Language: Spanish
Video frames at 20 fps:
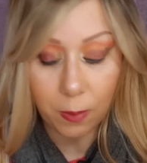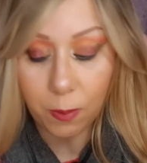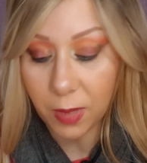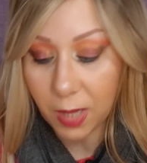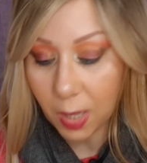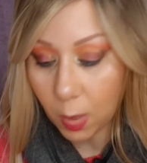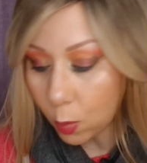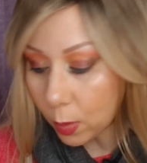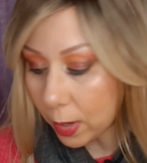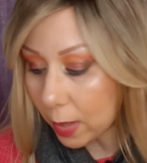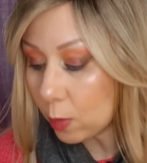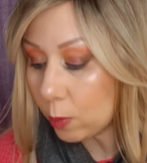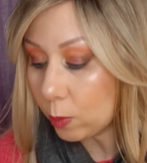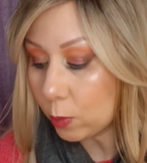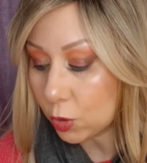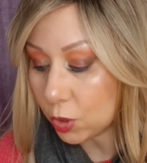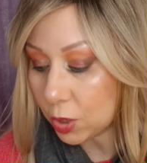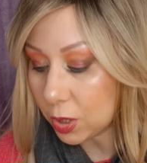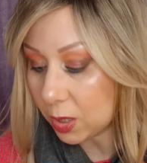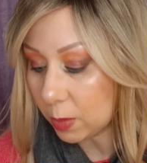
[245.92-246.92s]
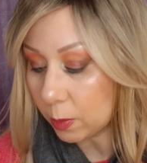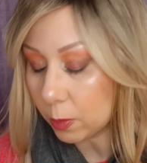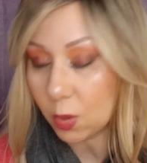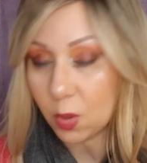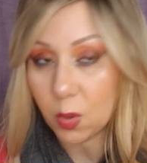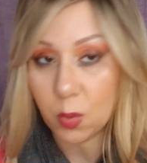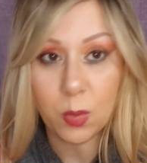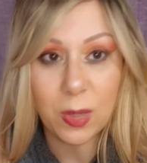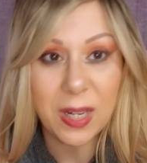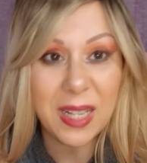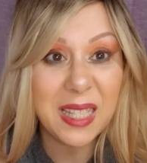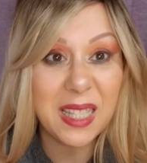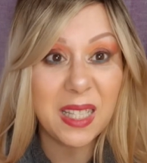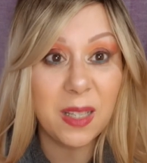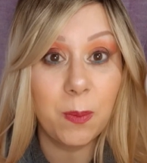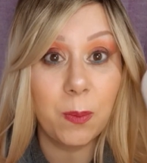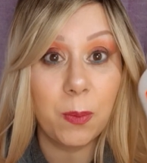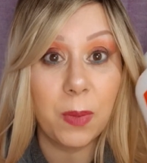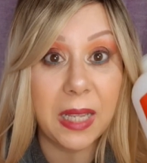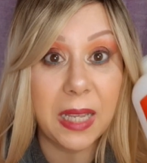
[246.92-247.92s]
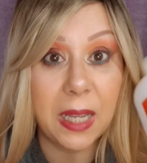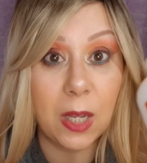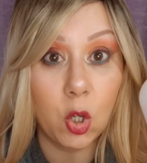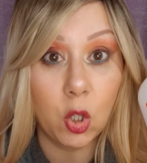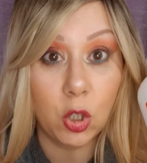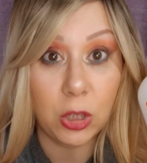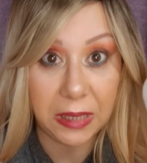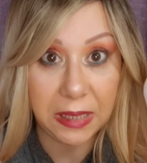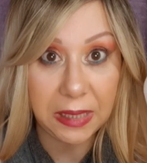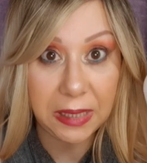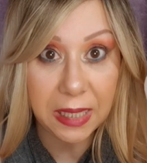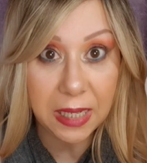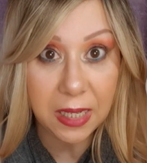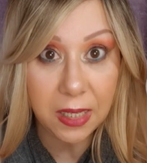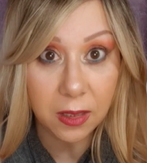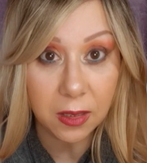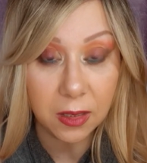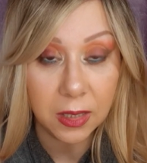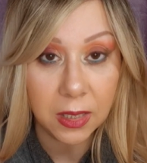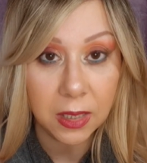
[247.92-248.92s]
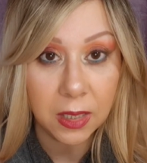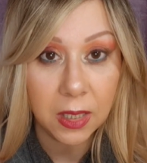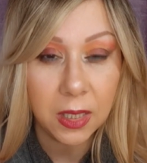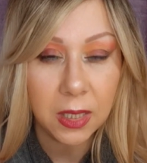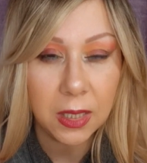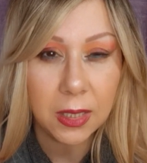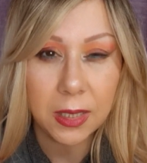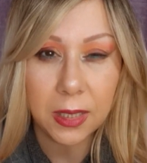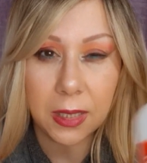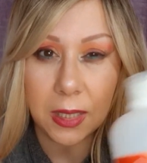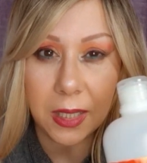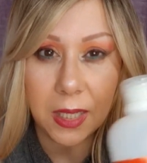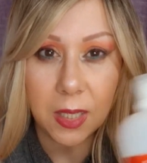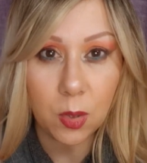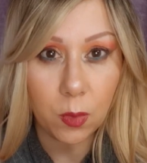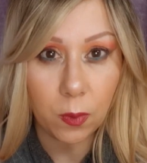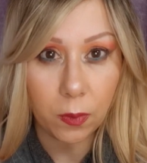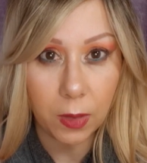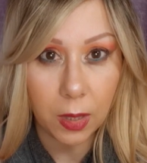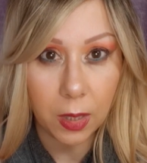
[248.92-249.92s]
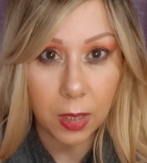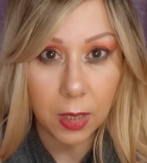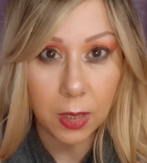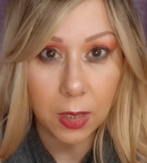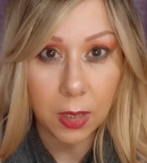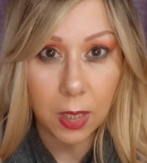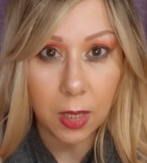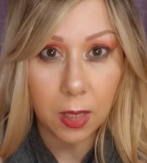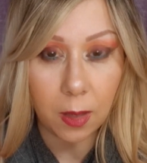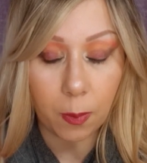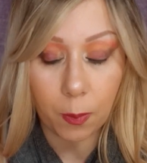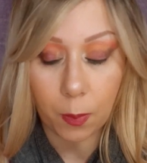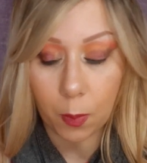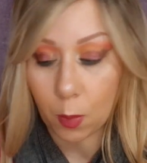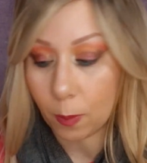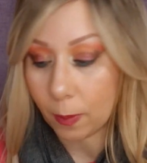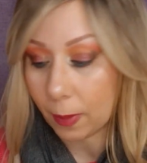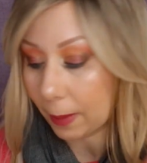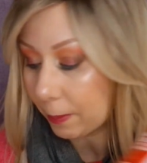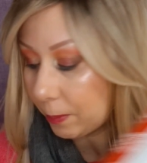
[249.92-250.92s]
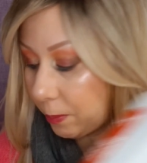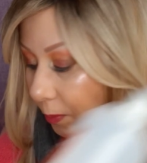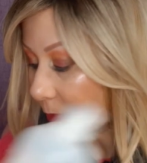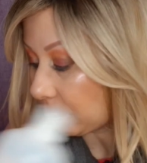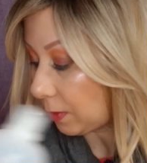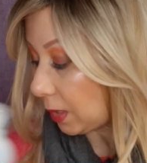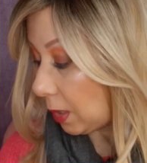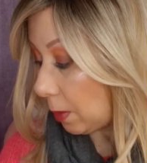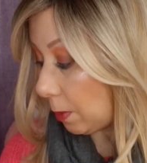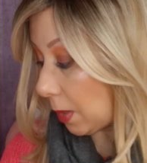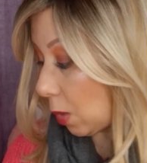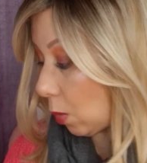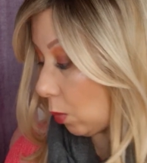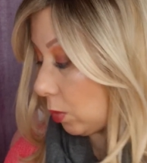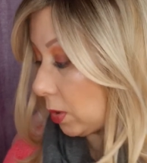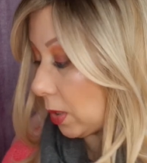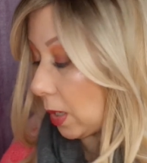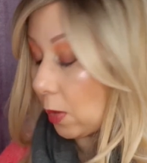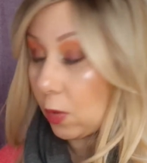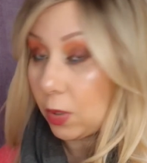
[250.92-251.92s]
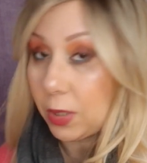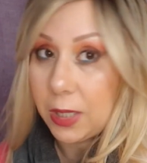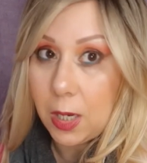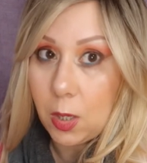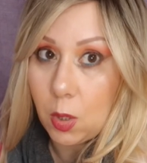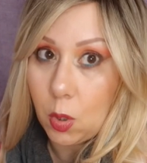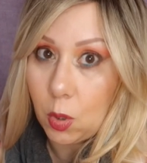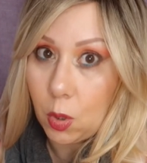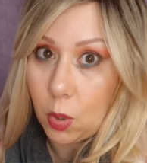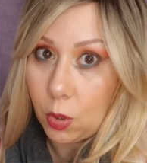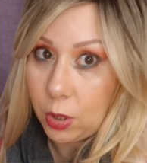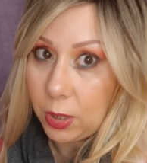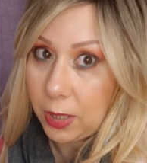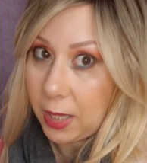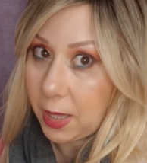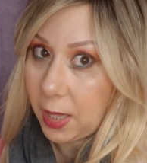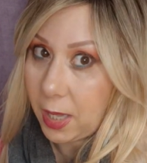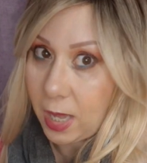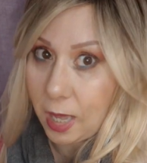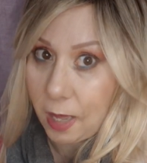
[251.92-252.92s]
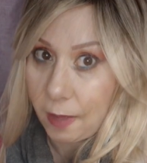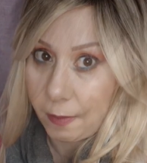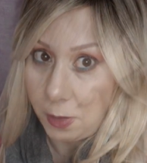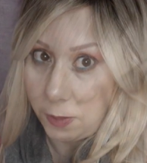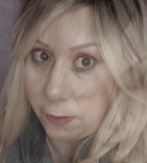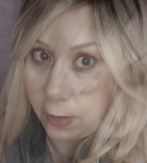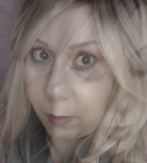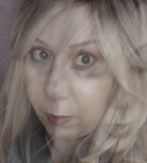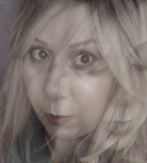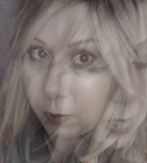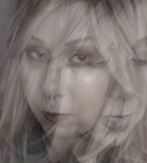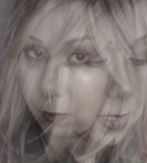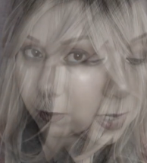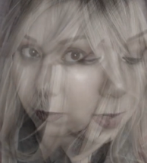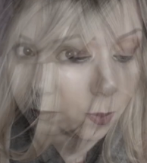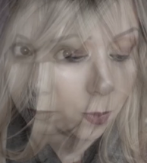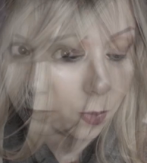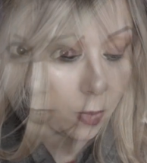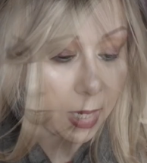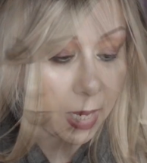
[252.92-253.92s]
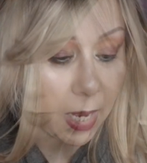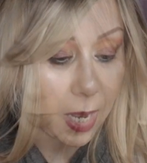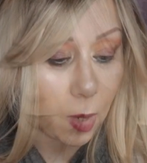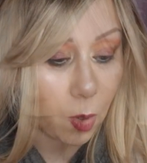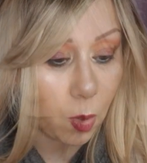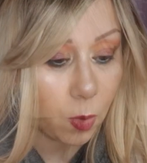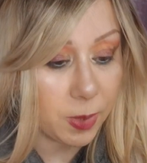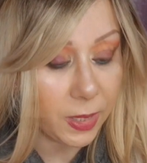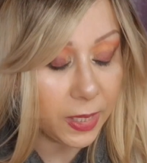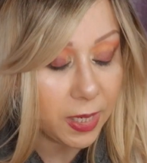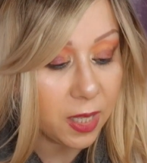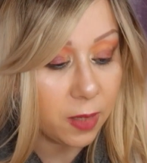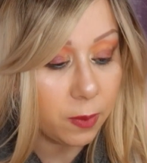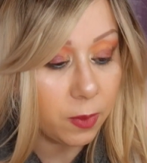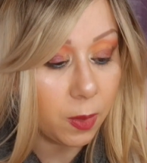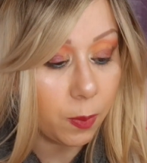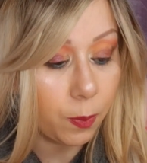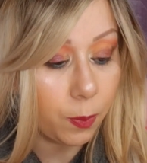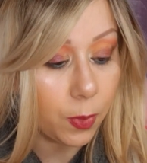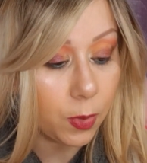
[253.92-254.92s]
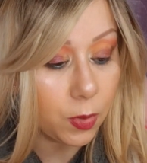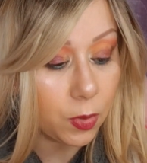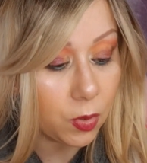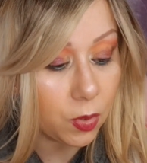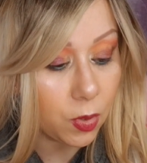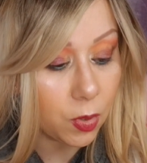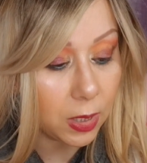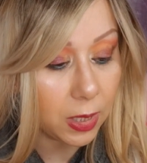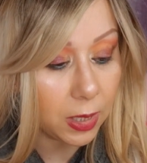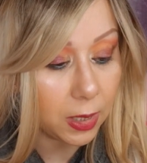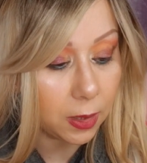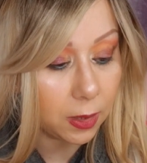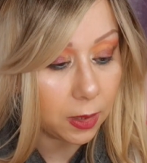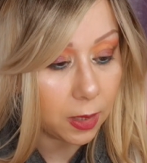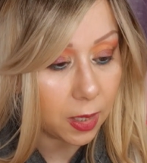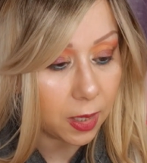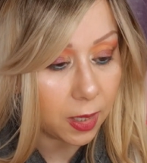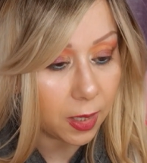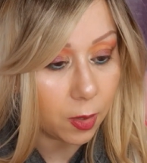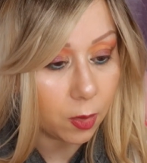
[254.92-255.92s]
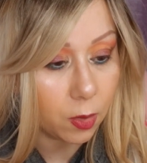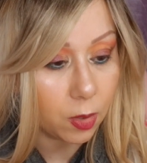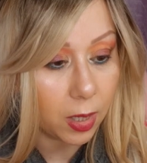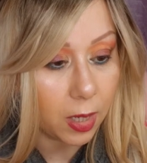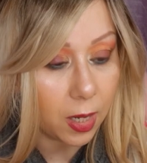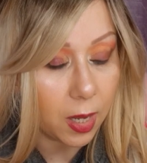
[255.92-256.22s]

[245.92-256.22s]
me ha durado muchísimo. Con una simple gotita ya tenía suficiente de espuma y me ha gustado. Y el olor que dejaba, vamos. Pues la gomina de mi esposo, que esta creo que